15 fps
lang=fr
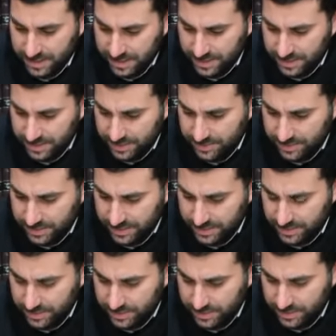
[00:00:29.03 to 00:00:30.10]
Aline Bat
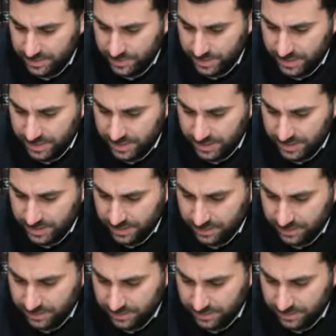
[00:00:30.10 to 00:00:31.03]
Sulika,